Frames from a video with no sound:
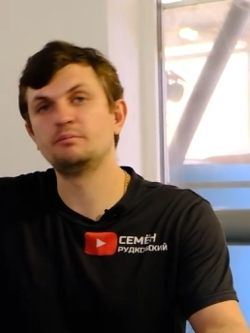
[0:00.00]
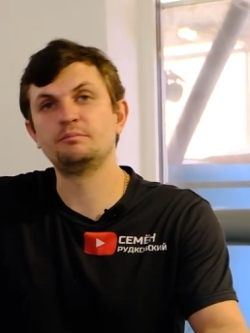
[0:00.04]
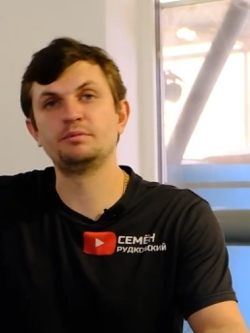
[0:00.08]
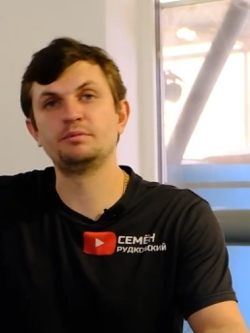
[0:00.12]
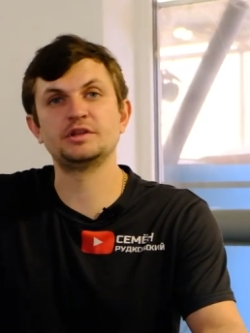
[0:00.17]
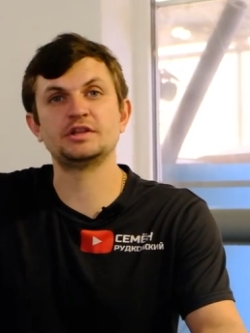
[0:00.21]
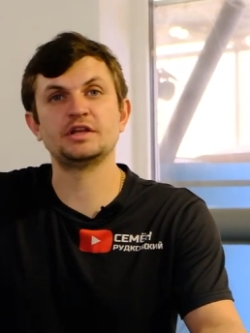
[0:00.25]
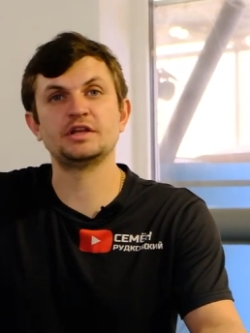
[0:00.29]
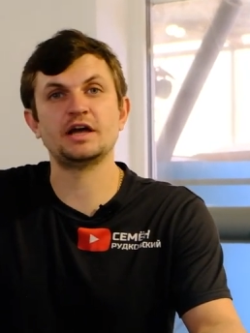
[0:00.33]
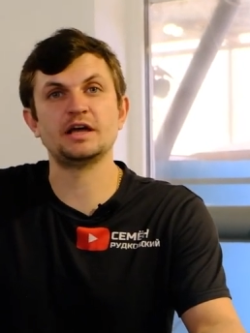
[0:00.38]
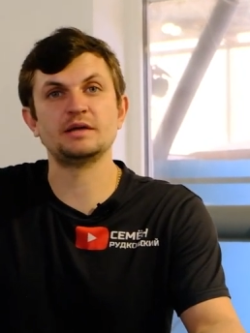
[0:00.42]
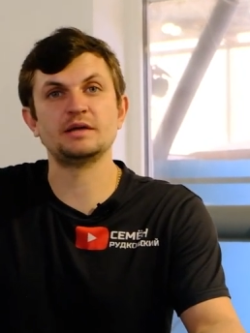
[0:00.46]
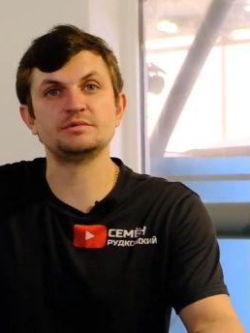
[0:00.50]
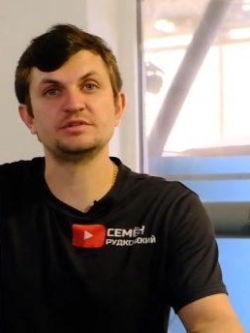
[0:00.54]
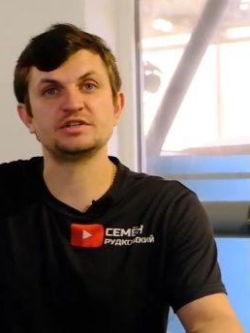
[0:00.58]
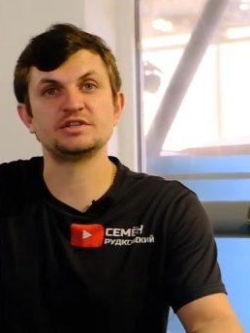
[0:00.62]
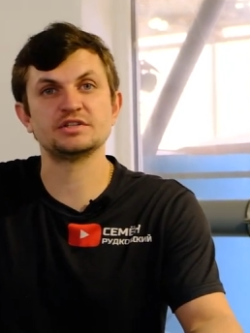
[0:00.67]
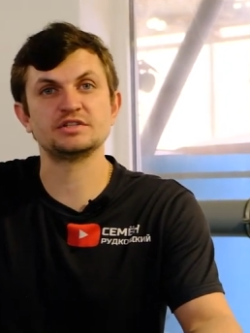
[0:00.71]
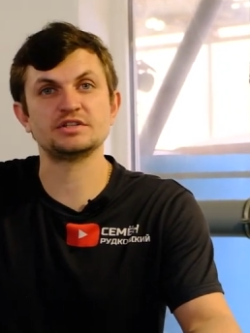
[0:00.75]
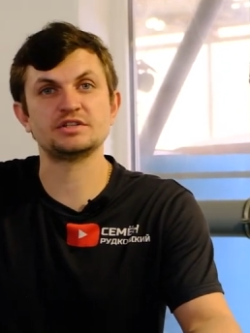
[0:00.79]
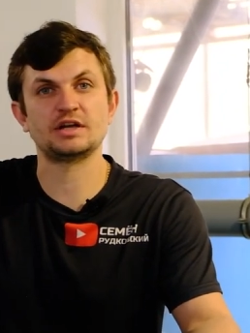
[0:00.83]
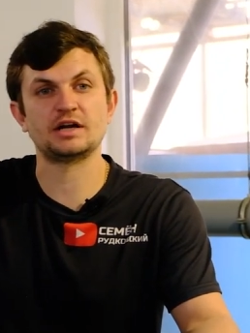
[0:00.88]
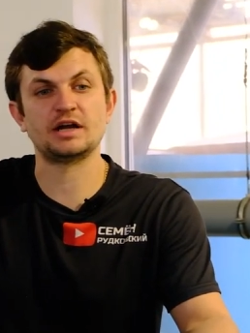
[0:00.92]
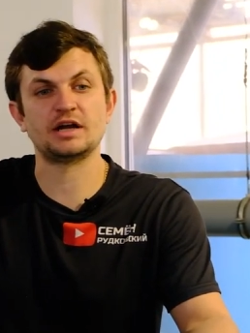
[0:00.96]

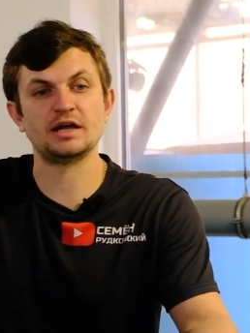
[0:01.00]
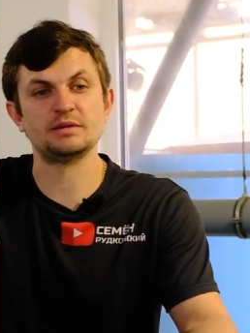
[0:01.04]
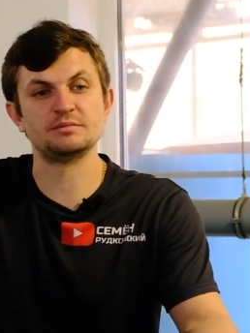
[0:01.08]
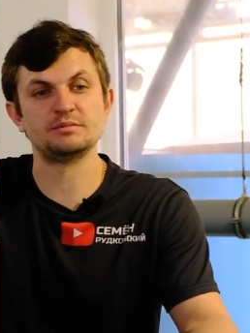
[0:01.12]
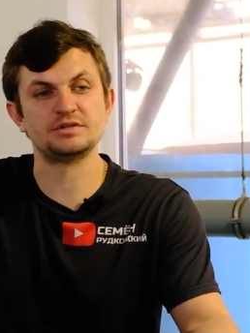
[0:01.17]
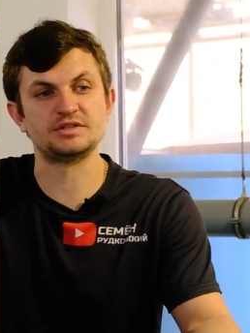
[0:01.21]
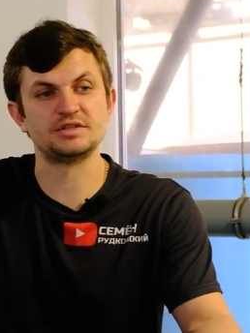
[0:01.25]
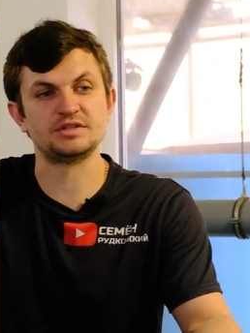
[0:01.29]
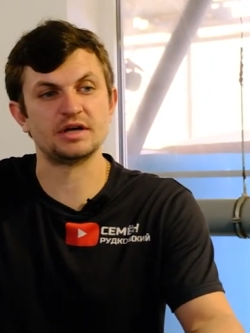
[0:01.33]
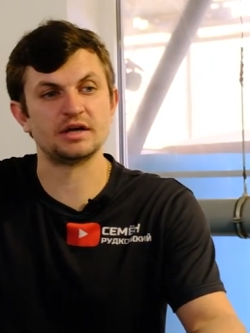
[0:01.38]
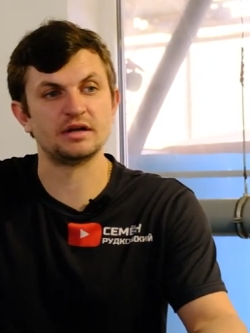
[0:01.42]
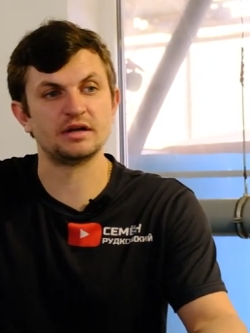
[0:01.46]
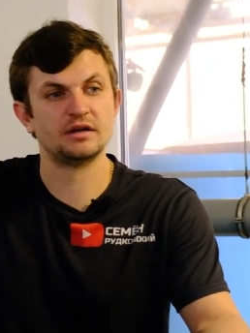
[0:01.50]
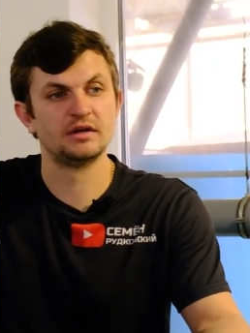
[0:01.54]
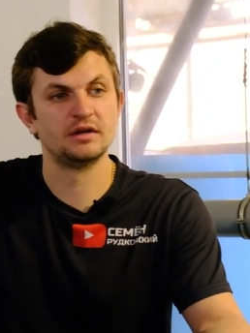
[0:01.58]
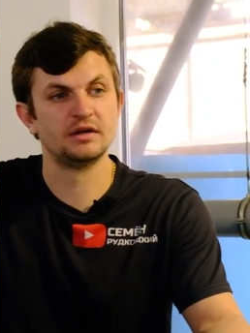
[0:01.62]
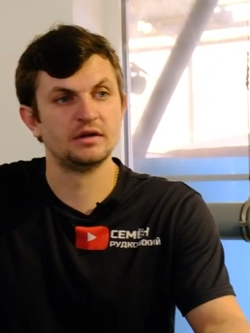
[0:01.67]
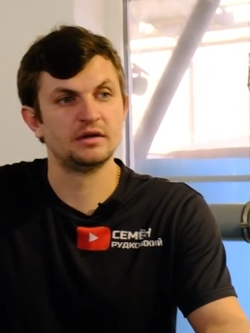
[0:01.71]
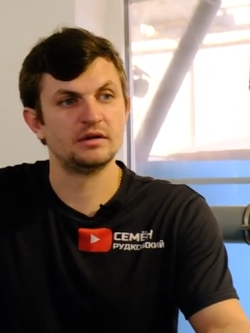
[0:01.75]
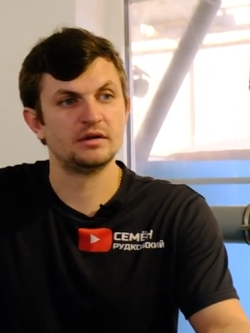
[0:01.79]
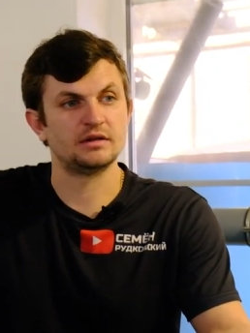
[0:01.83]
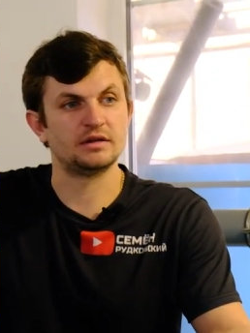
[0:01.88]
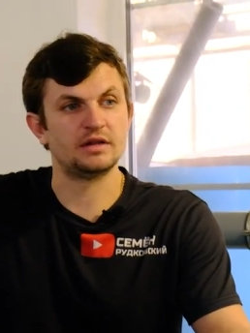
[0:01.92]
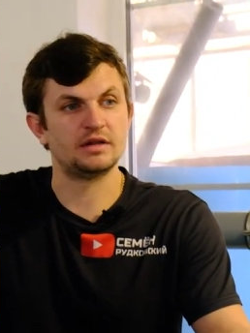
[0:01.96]
Пытаемся, стараемся
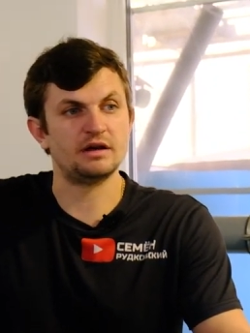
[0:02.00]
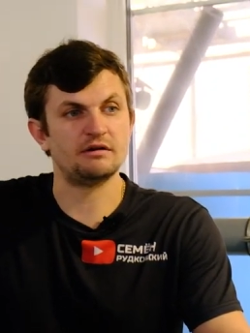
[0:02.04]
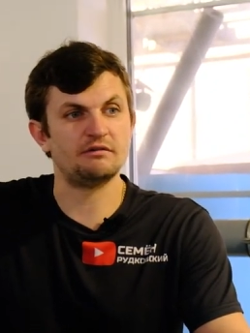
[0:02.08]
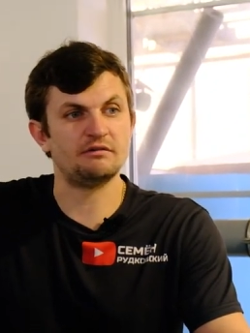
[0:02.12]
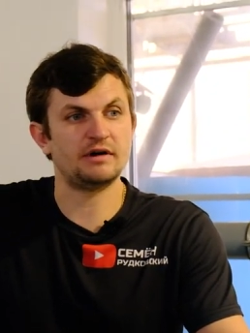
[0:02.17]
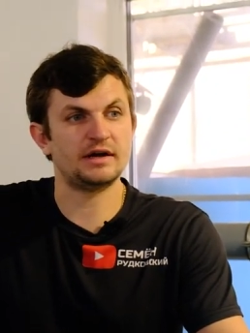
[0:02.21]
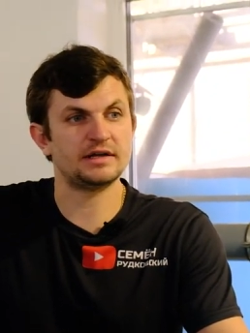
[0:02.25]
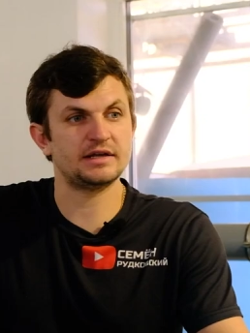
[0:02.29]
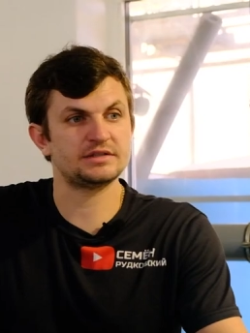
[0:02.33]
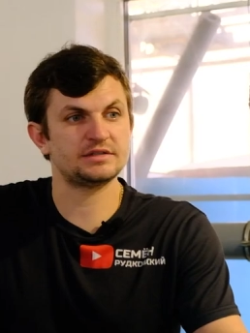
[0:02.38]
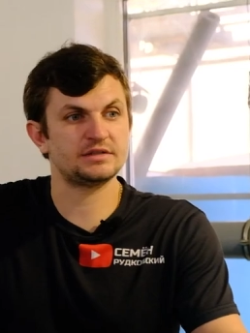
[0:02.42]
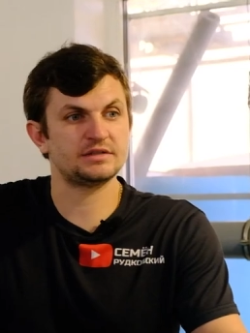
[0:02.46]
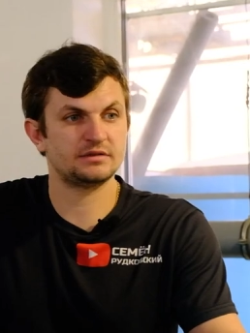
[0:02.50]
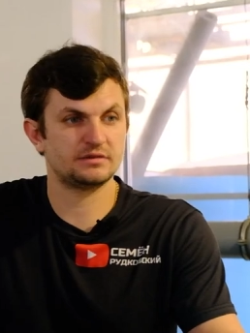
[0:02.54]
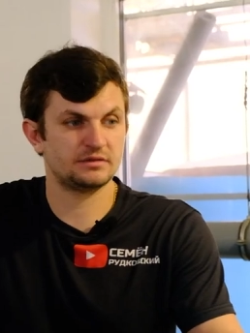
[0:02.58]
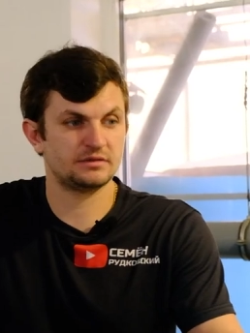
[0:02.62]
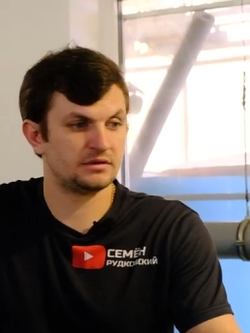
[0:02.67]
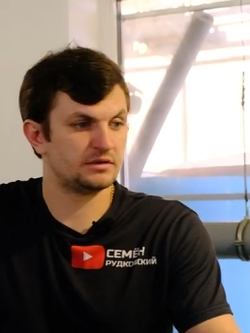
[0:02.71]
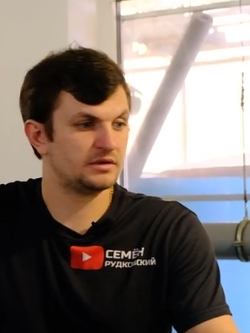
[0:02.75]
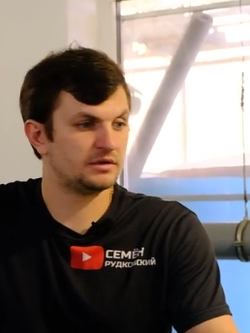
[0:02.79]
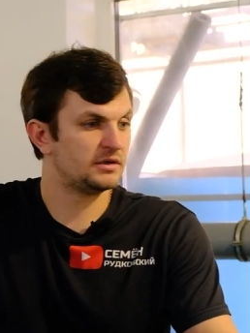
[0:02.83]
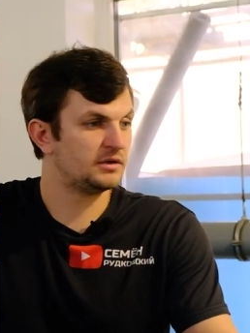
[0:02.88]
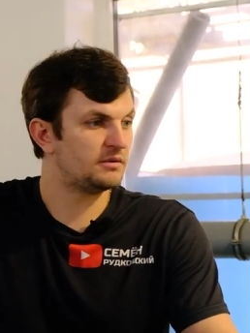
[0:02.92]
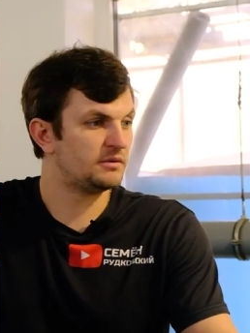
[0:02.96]
для вас.
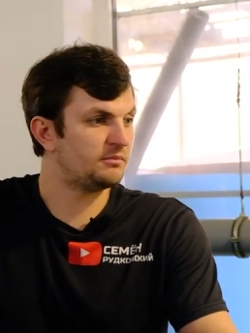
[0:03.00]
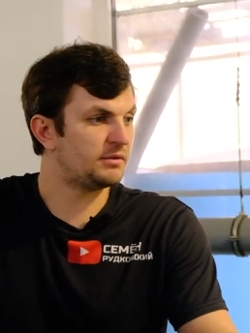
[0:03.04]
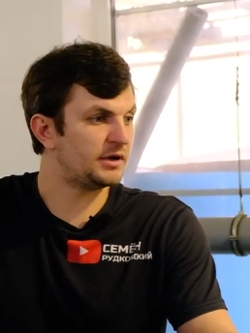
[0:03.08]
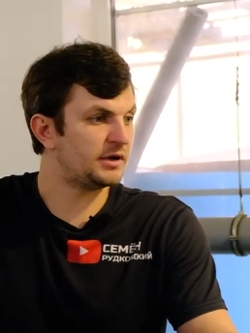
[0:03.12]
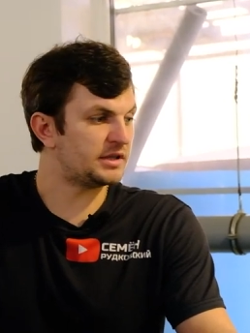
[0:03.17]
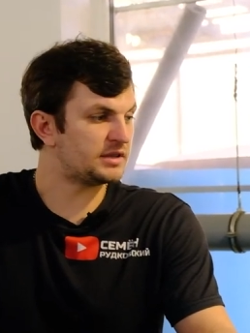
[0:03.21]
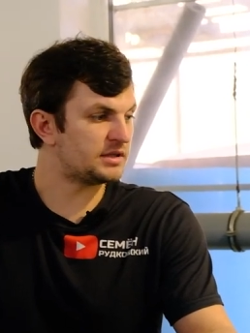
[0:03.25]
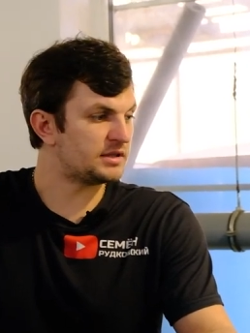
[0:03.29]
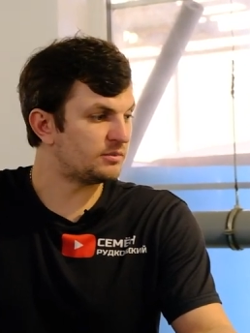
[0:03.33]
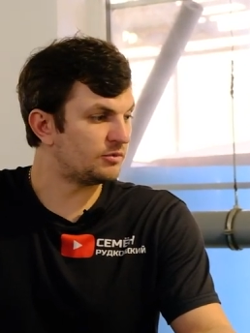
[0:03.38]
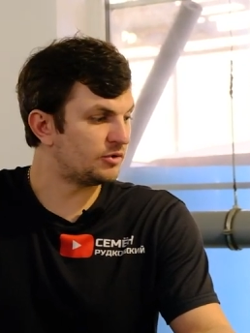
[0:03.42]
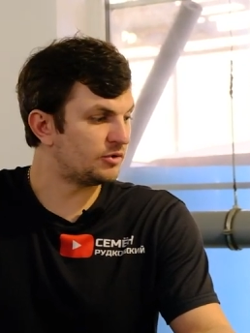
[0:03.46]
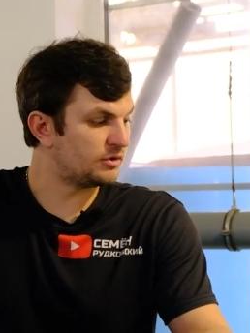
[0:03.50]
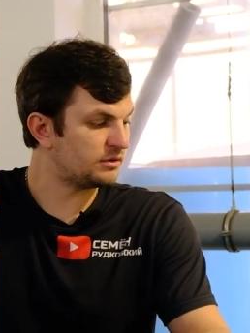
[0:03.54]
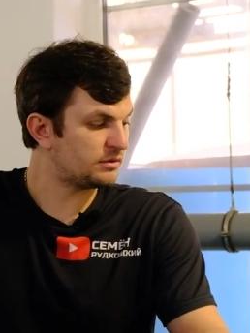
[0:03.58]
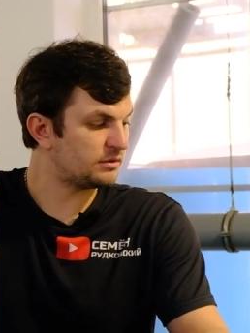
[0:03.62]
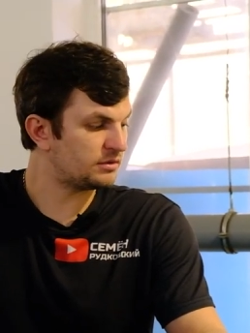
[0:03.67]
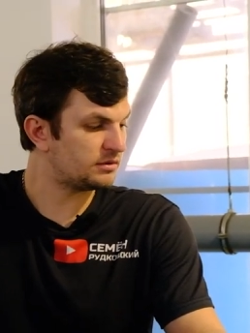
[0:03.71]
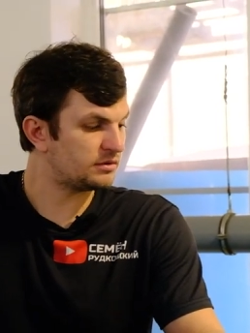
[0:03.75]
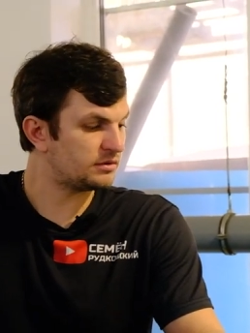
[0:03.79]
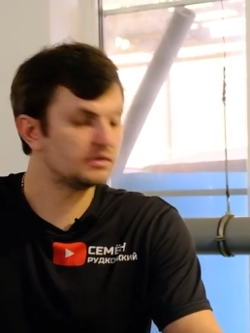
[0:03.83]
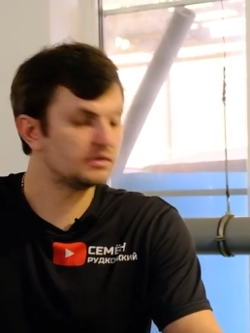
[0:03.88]
Поэтому